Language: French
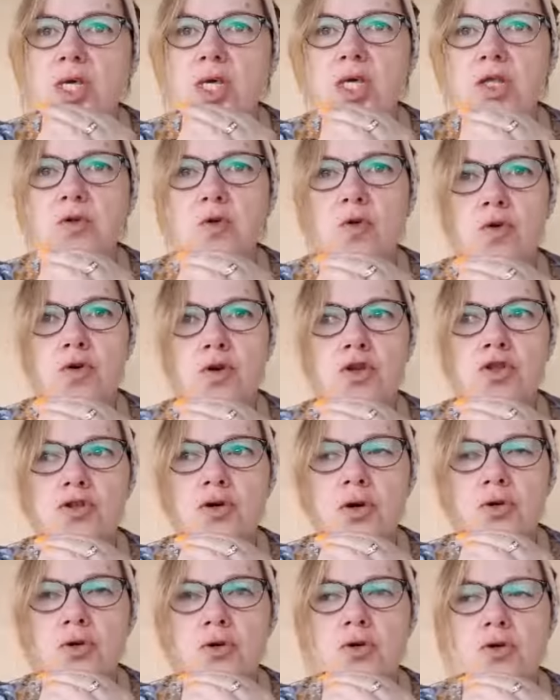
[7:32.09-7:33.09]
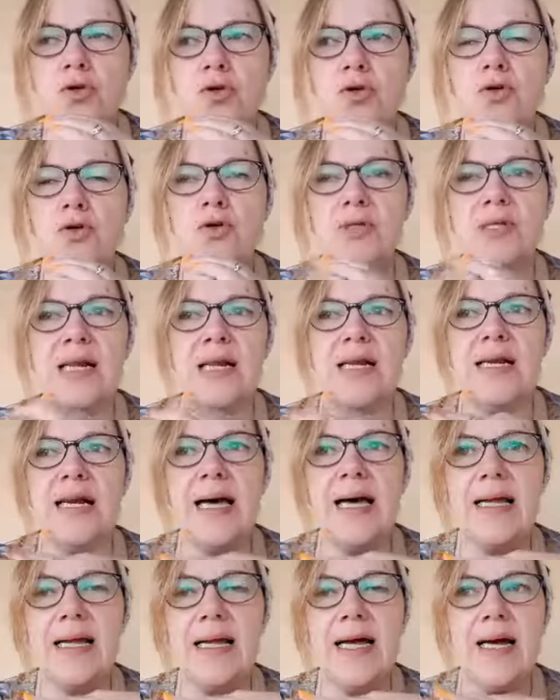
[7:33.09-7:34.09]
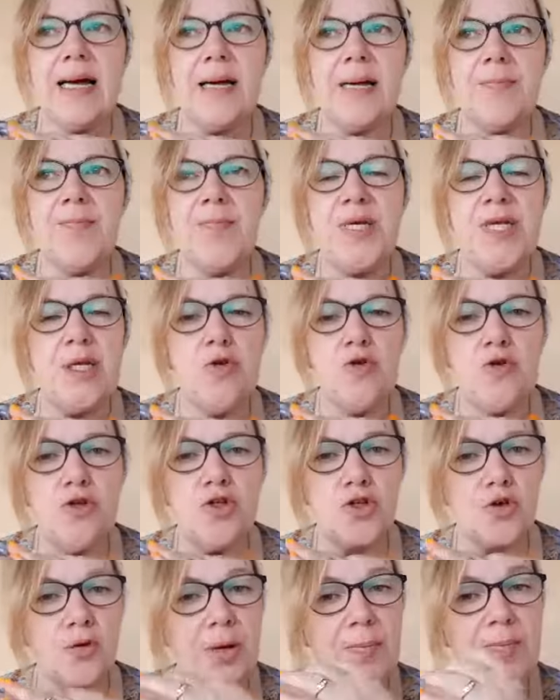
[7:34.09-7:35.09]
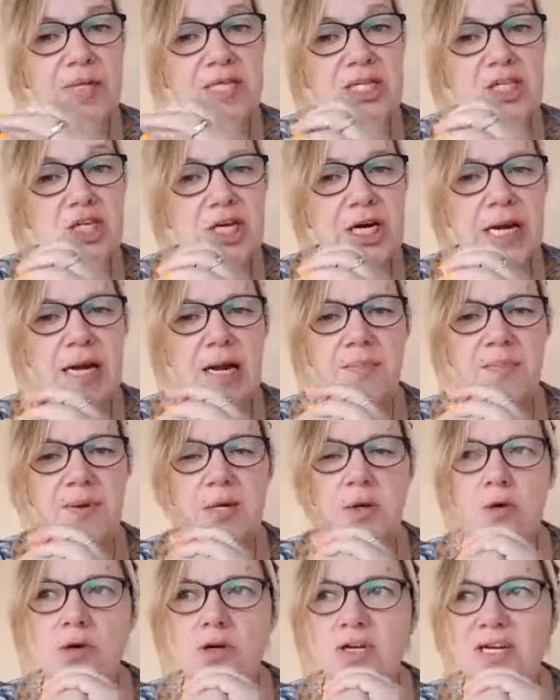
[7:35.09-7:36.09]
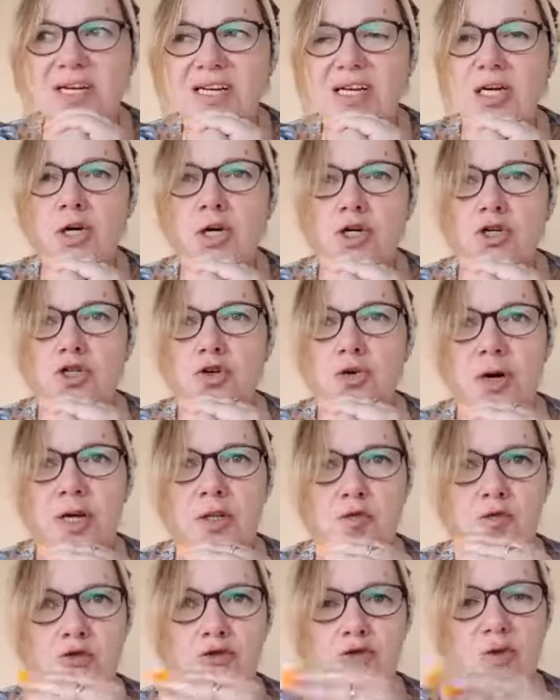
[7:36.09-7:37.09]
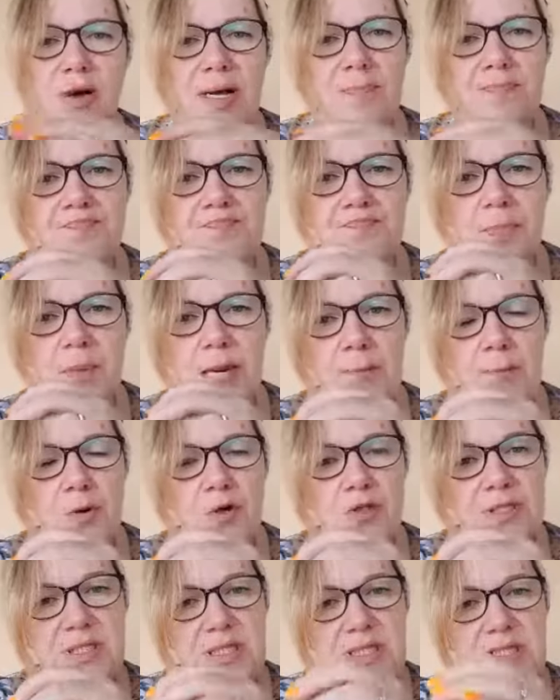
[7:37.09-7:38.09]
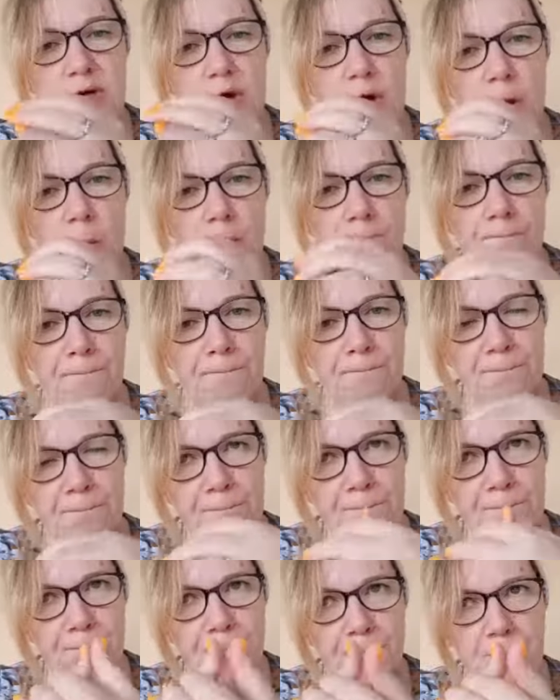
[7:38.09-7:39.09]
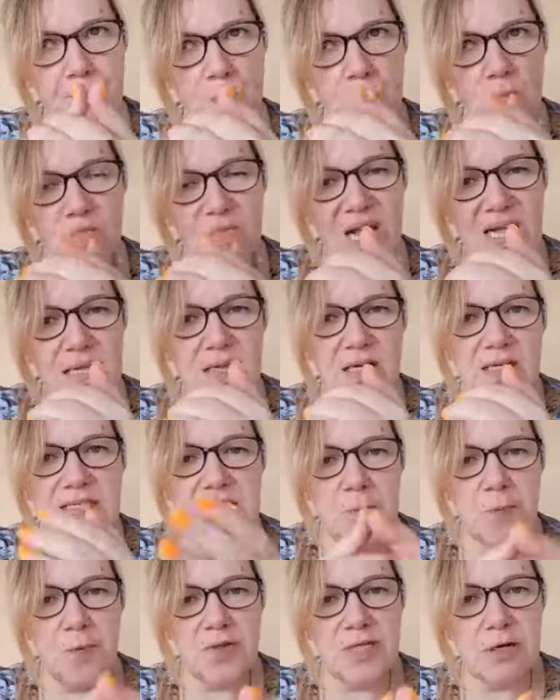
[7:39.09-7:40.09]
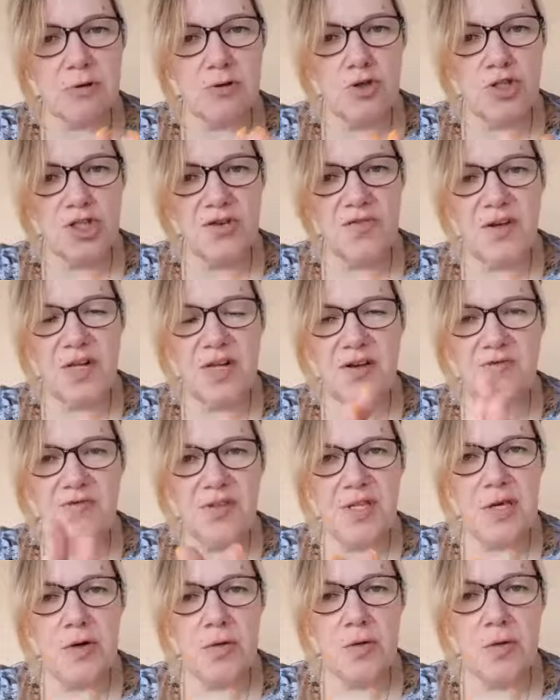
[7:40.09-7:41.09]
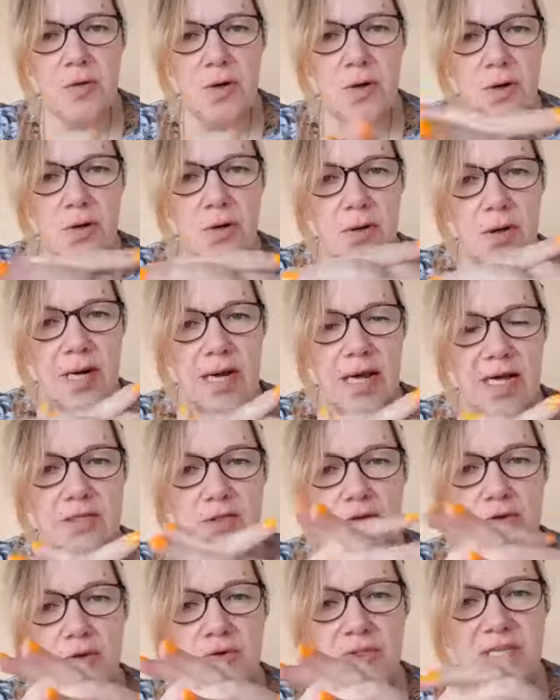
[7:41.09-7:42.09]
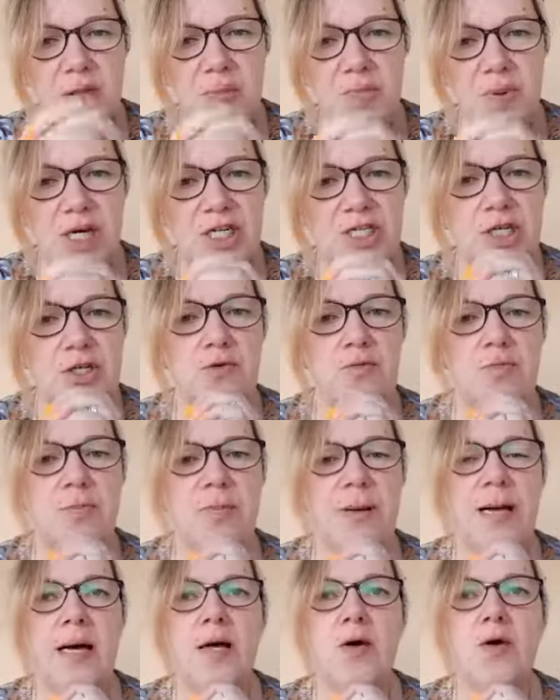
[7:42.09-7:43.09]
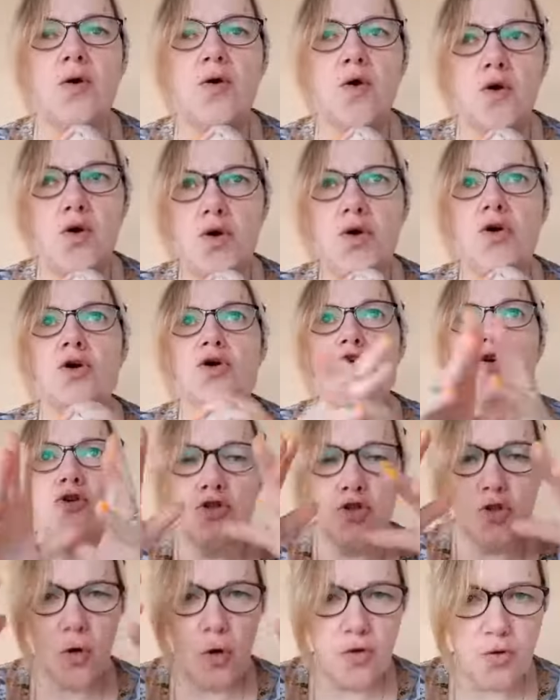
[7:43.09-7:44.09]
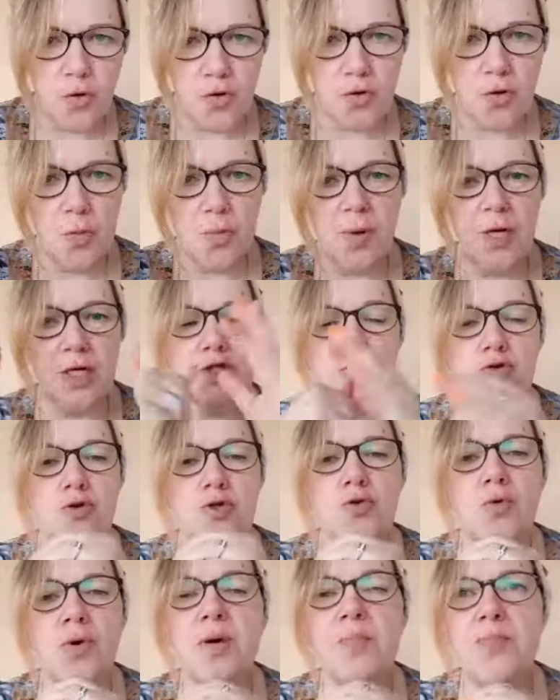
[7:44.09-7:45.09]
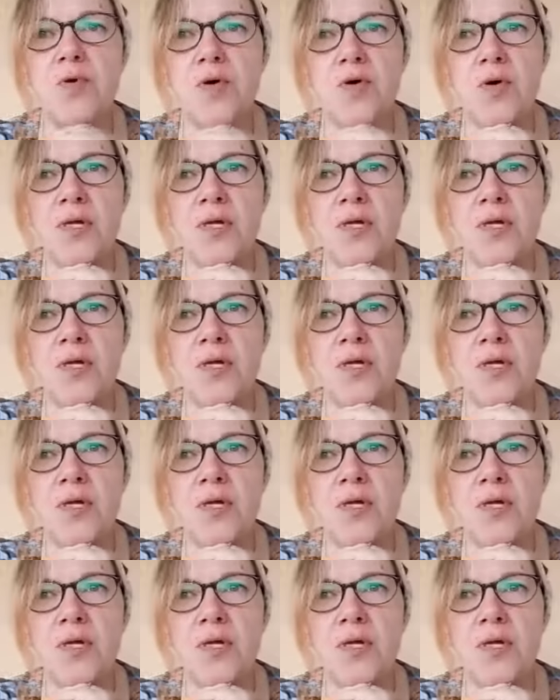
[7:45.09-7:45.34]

Donc, tant que la, la pilule, j'aurais pas digéré la pilule, j'aurais toujours un, petit. Euh, c'est pour ça que j'ai fait la vidéo là sur cette page et non pas sur d'autres pages que j'aurais pu.